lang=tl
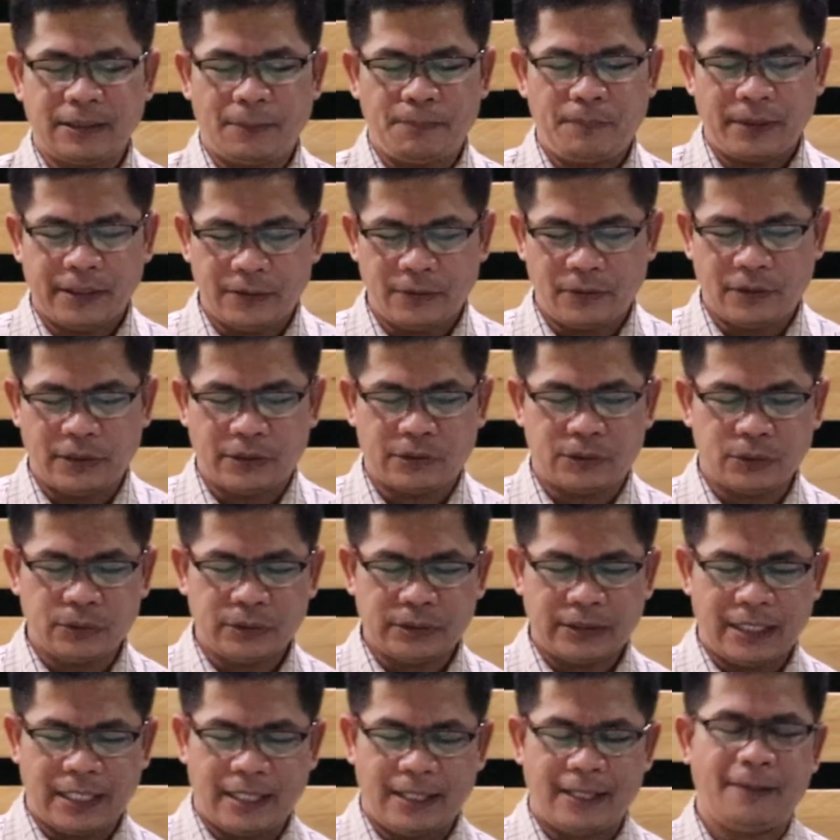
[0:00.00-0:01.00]
Panginoong Yesus
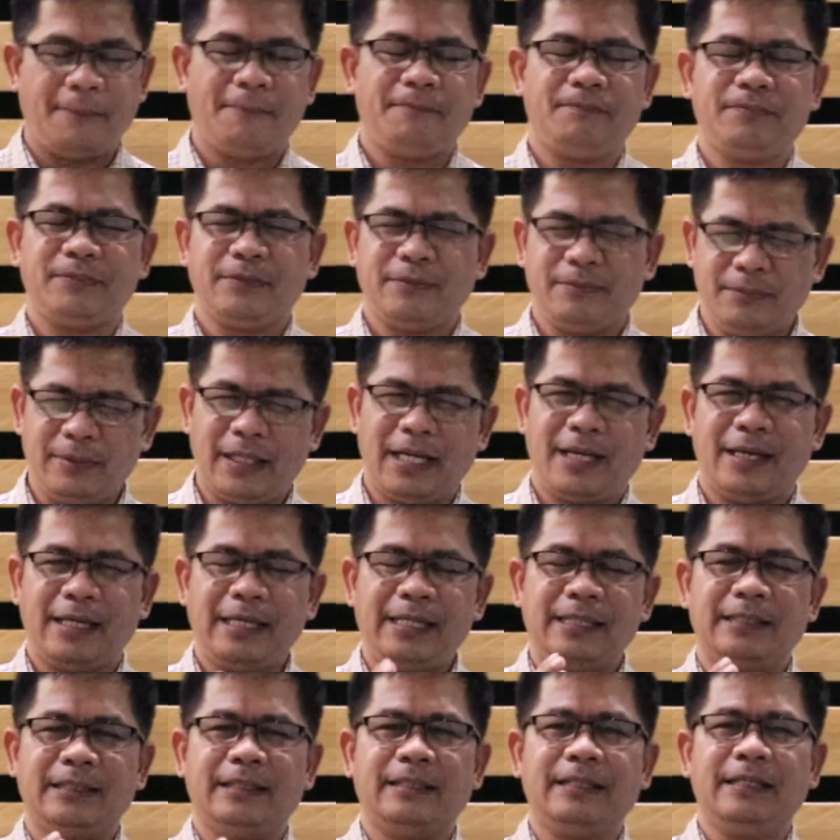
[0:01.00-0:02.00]
na
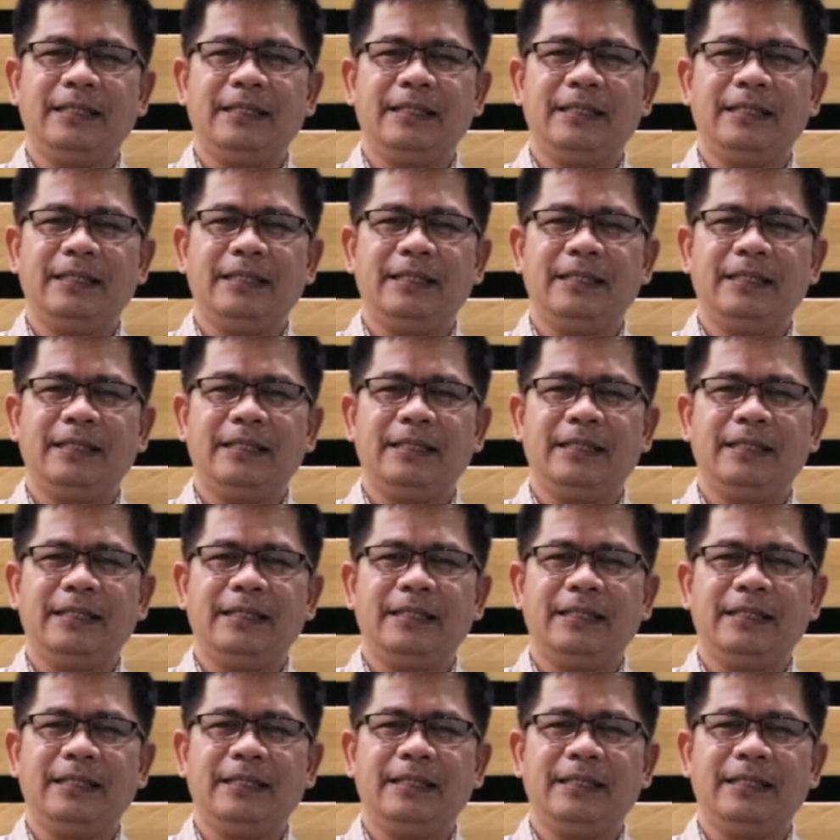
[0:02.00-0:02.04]
marahil